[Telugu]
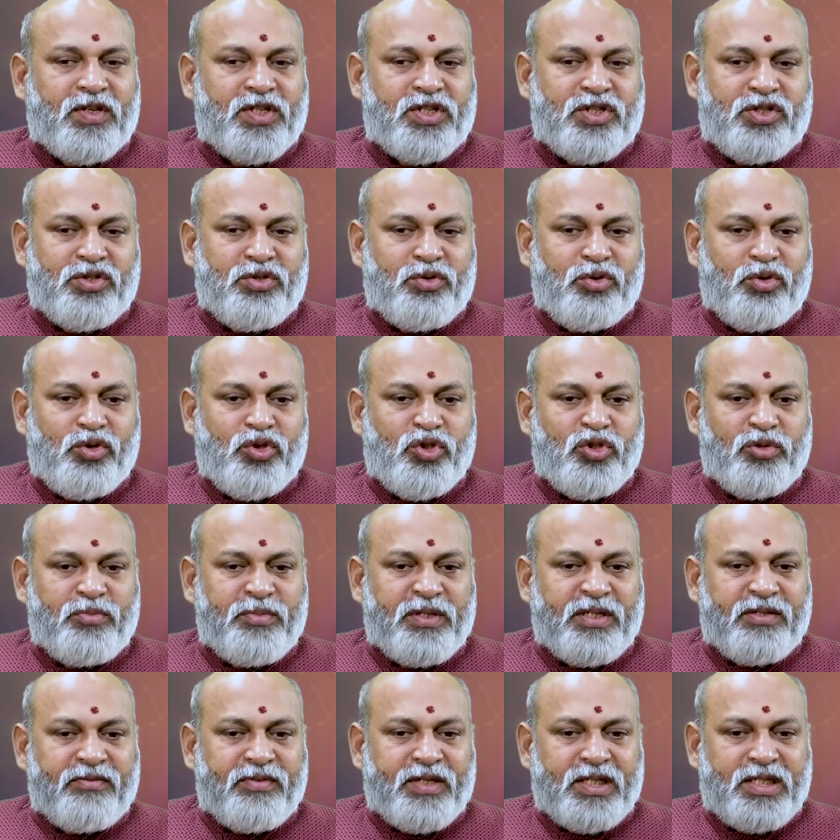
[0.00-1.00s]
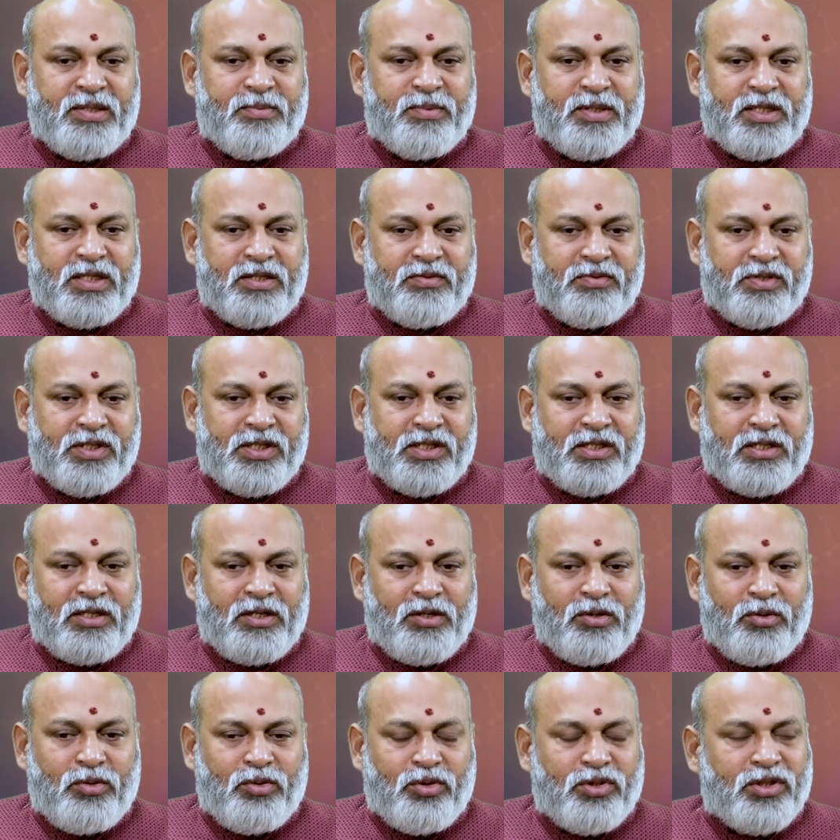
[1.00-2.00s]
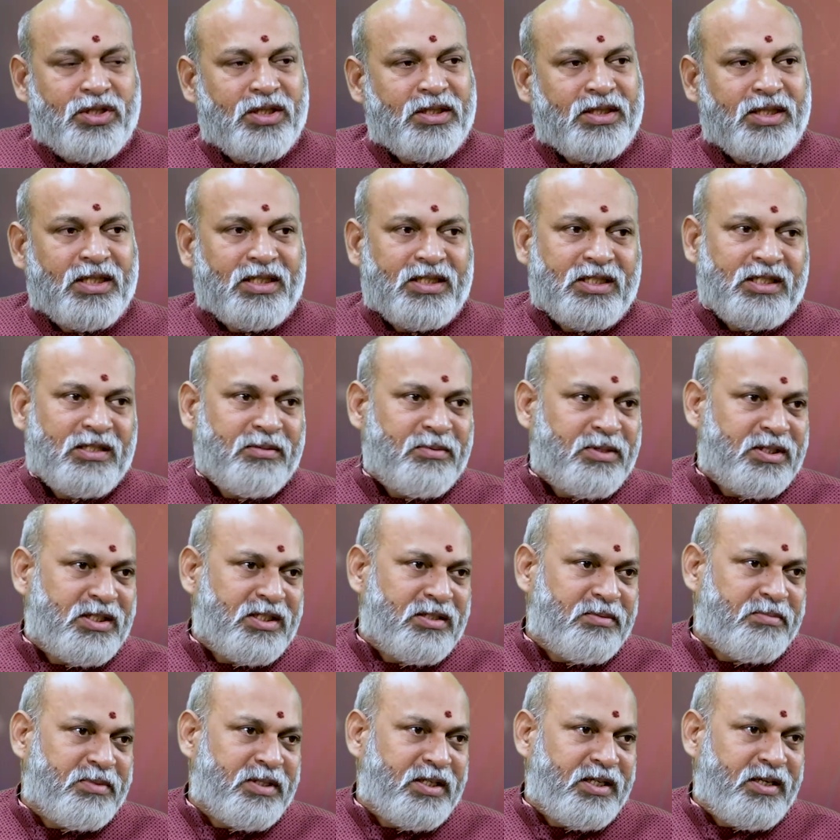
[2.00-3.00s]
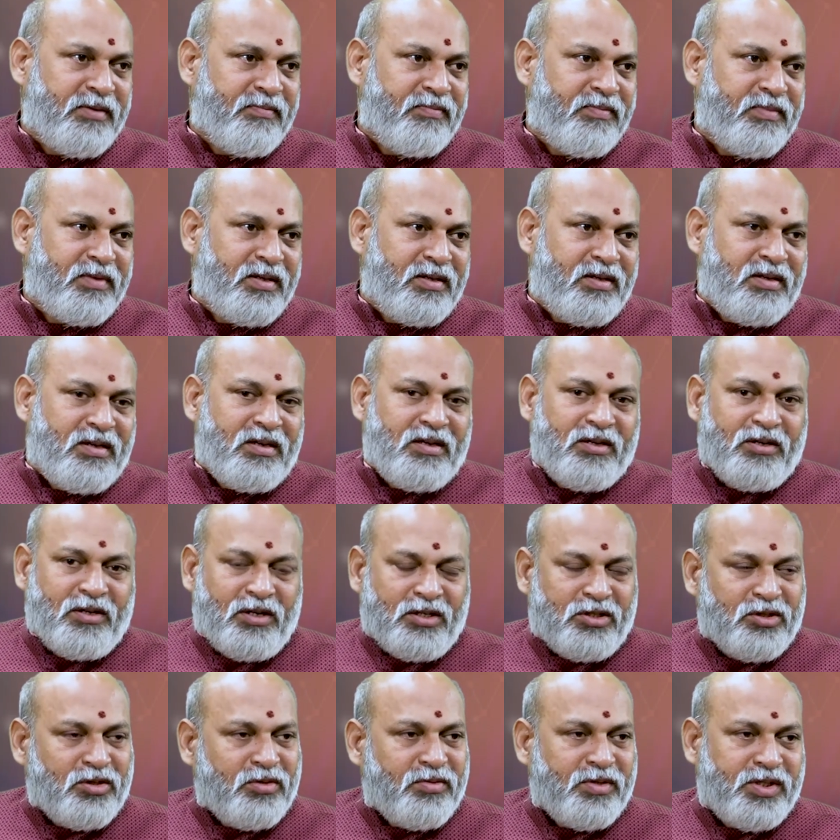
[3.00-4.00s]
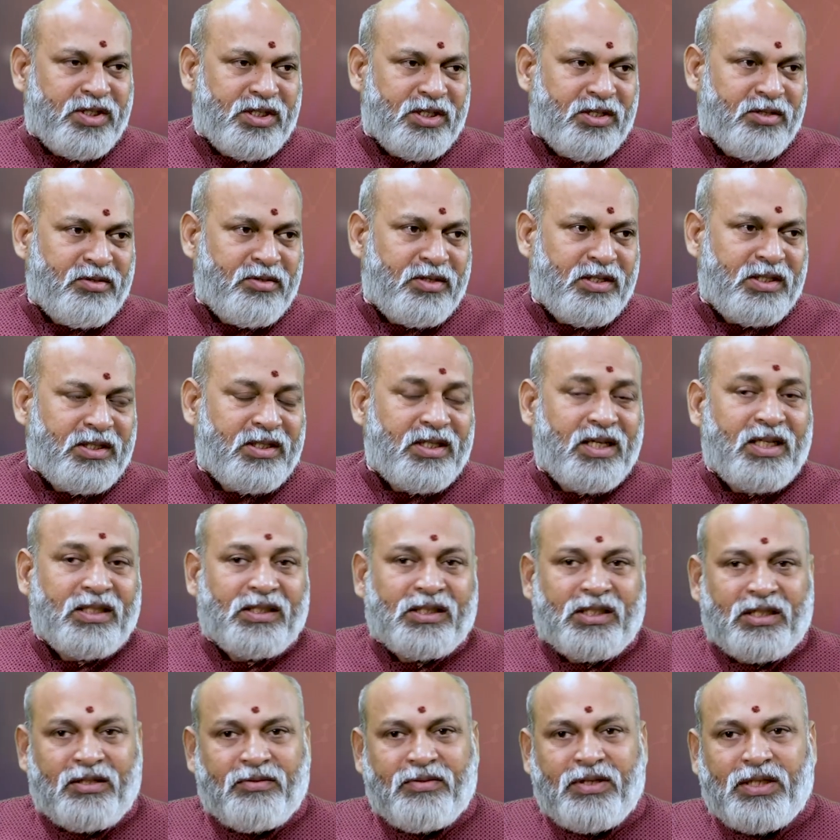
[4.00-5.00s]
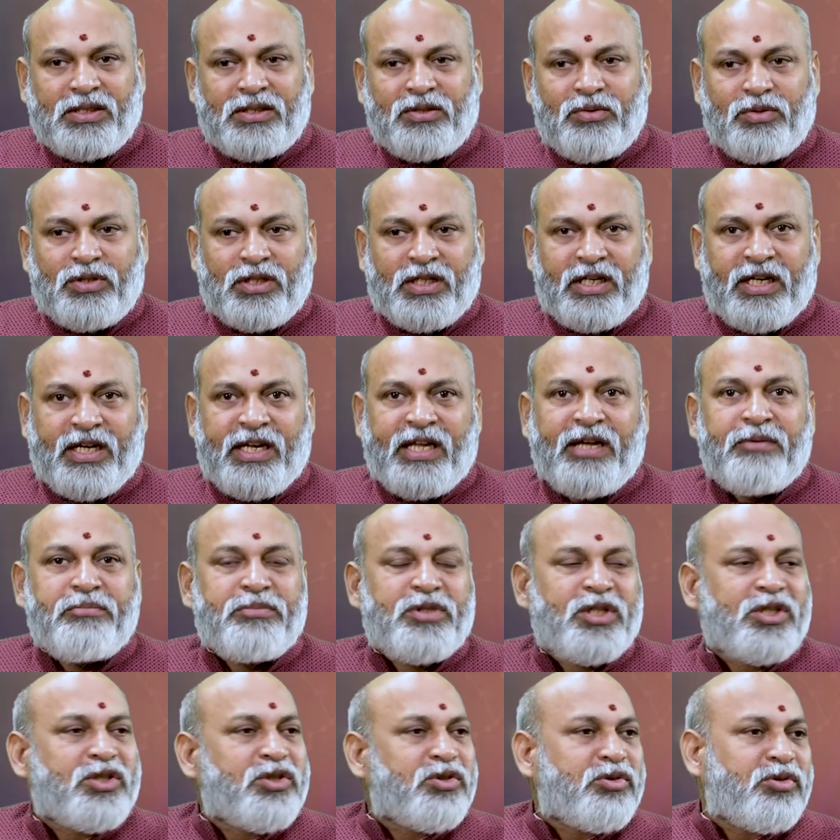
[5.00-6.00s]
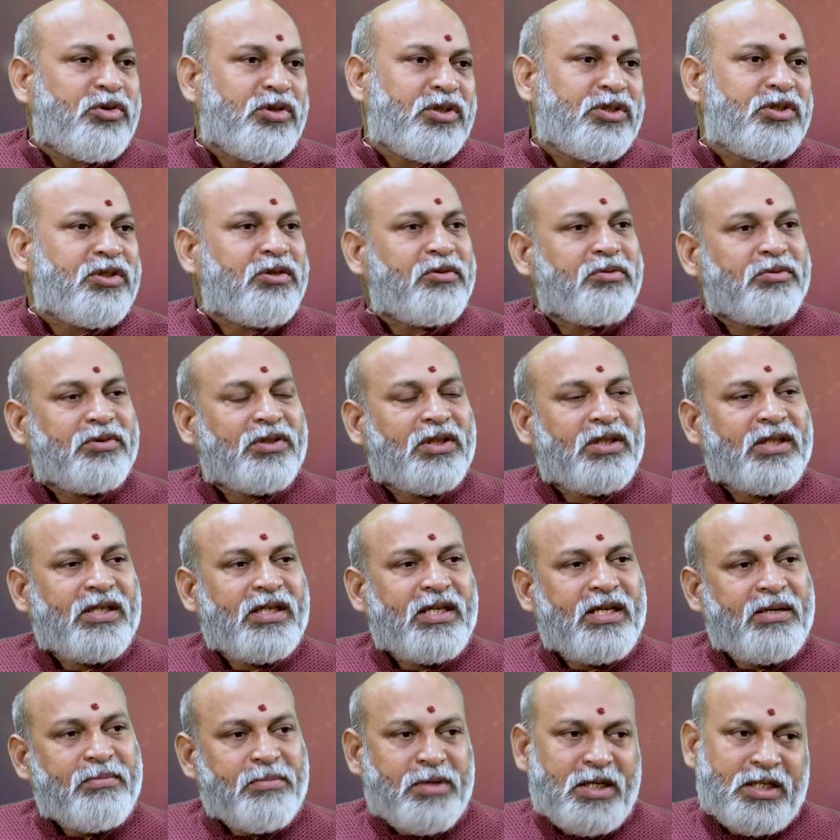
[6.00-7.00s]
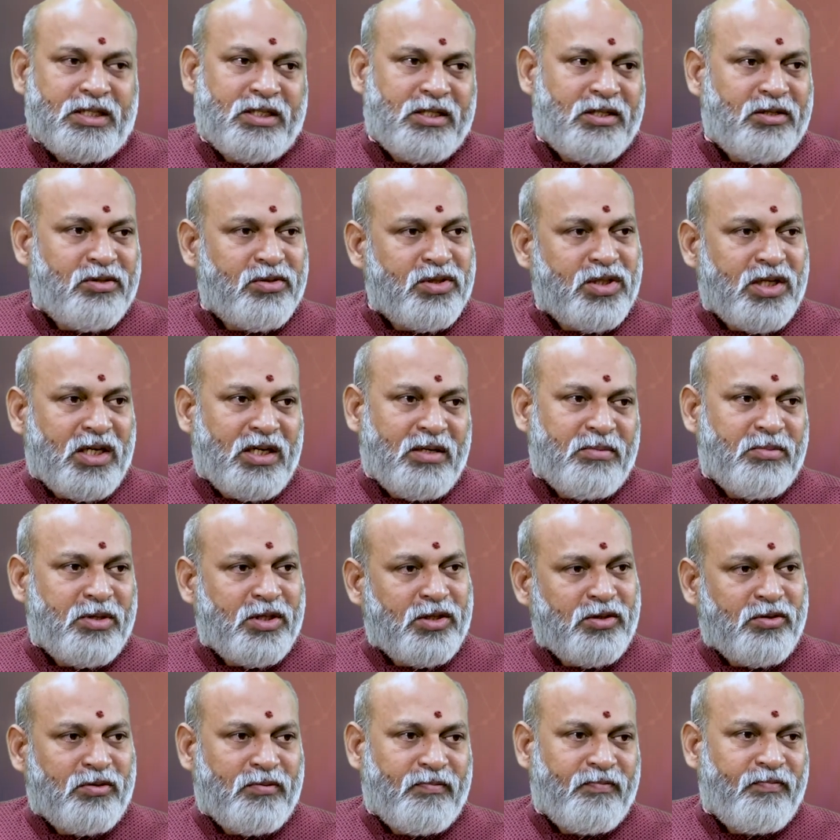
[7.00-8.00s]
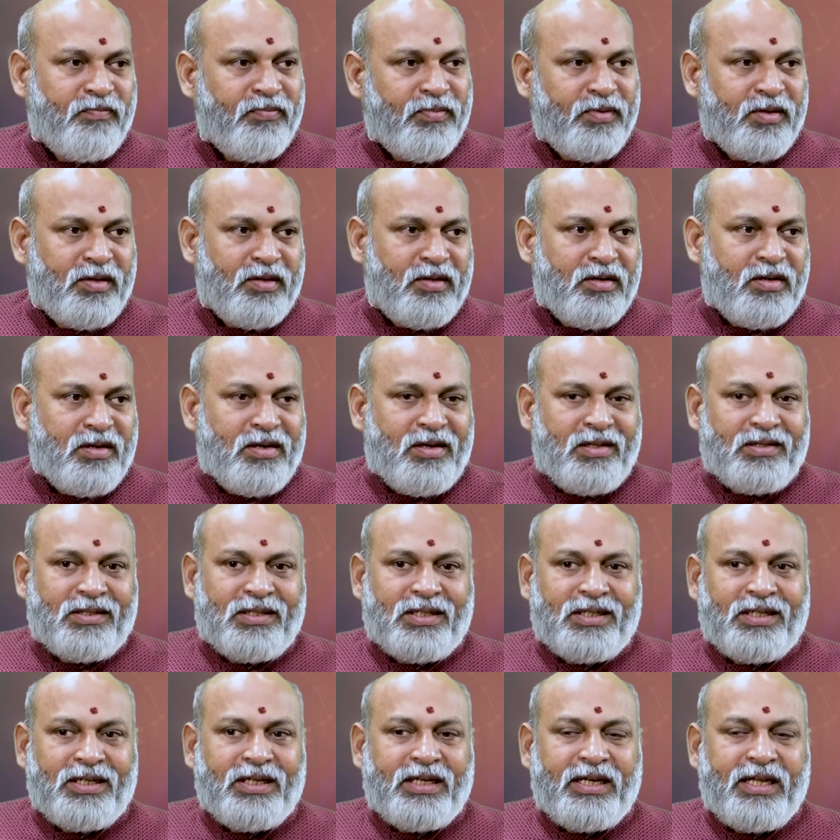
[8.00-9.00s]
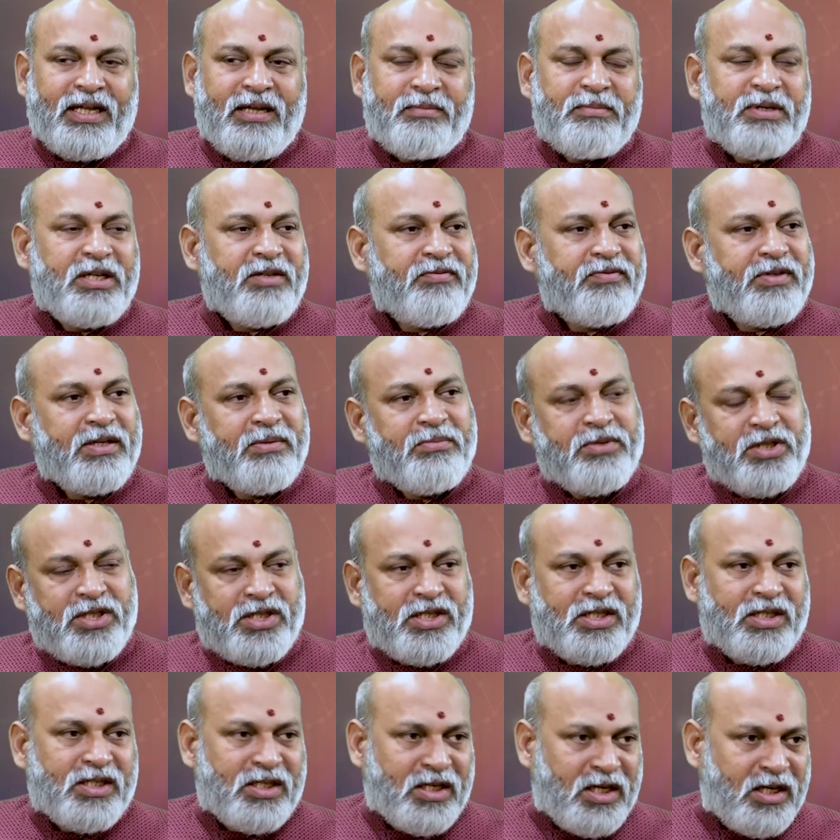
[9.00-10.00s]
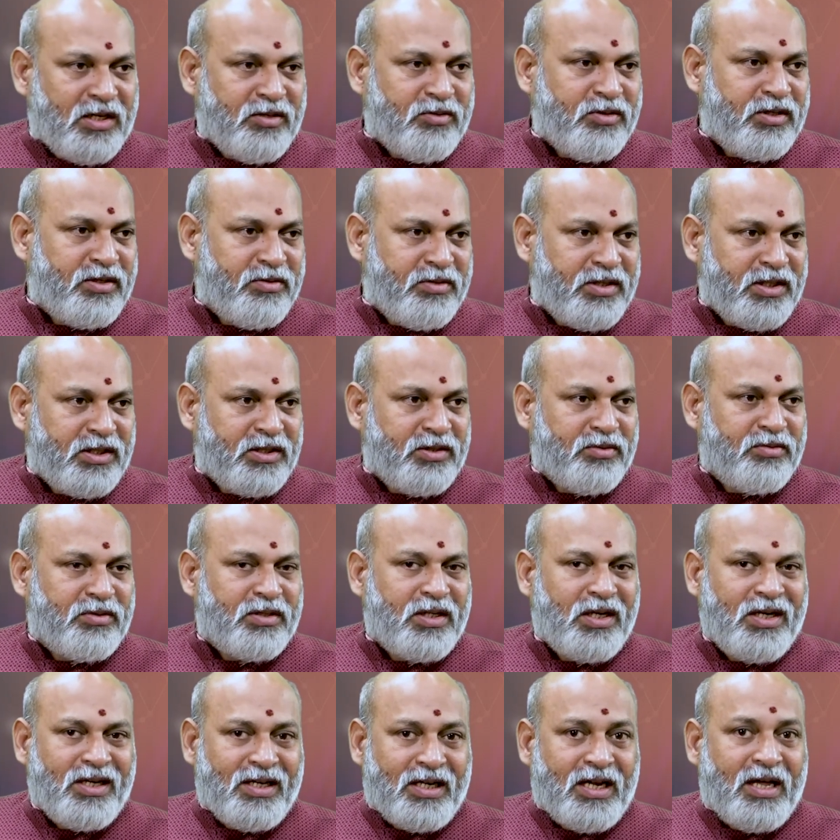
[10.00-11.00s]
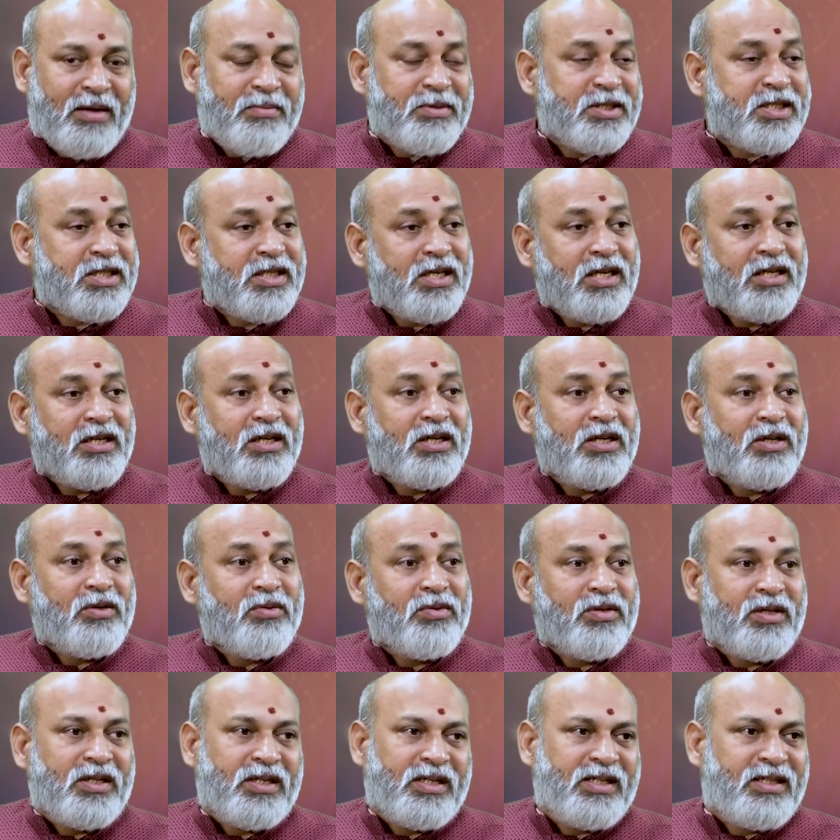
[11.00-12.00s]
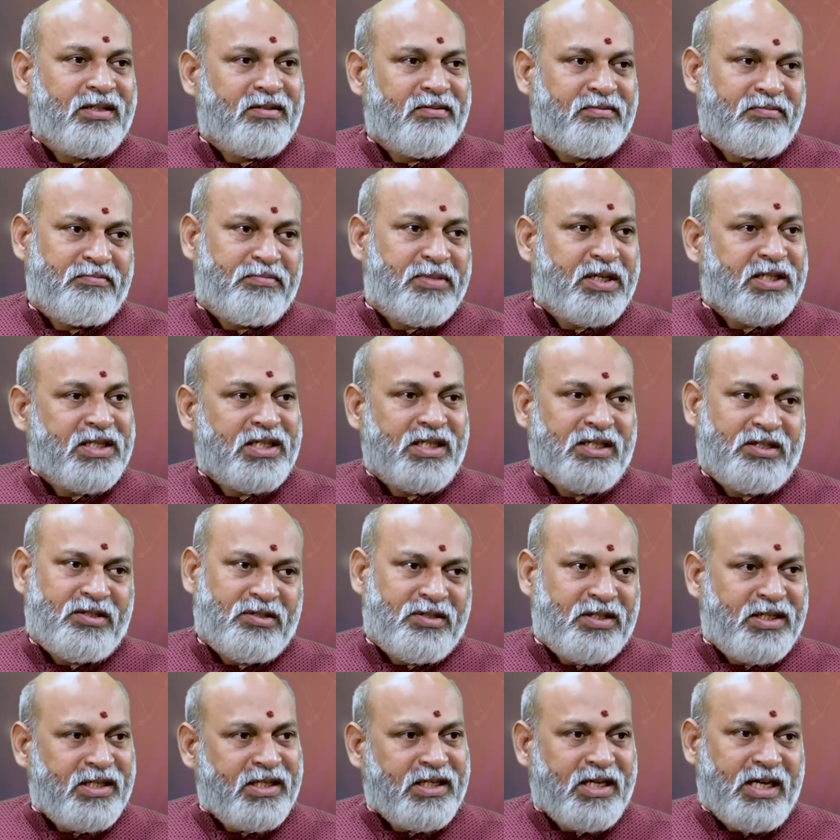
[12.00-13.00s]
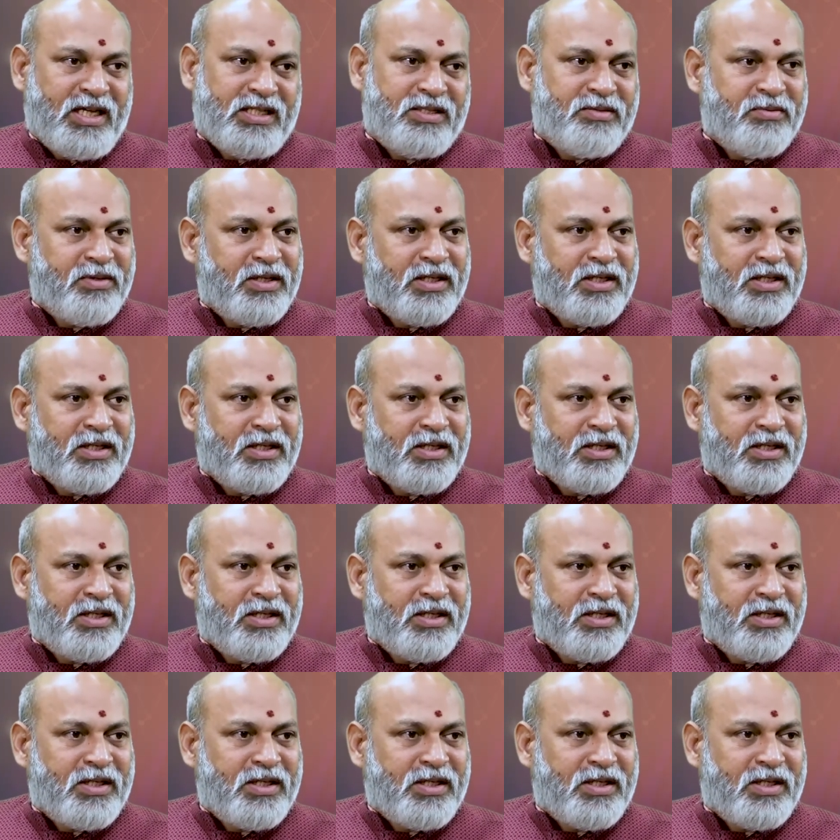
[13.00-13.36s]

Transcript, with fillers: ఫస్ట్ కొంచెం ఇన్వెస్ట్మెంట్స్ విషయంలో కొంచెం తర్జన పడి ఖర్చుల విషయంలోని దాని తర్వాత ఒక నేమ్ తెచ్చుకోవడం జరుగుతుంది ఈ మాసంలో చాలా మటుకు ఎందుకంటే నేమ్ అండ్ ఫేమ్ ఇచ్చే కారకుడు ఎవరైతే ఉన్నారో లాభస్థానంలో ఉన్నాడు ప్రజెంట్ ఈ రాశి